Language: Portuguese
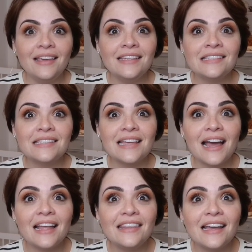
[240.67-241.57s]

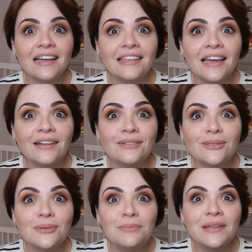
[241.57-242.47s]
Escada escada, quero
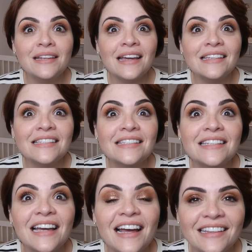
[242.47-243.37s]
subir na
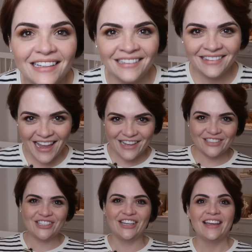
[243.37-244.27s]
escada,
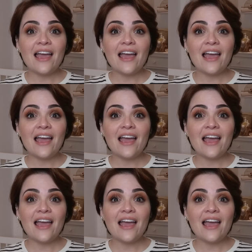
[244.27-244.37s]
entende?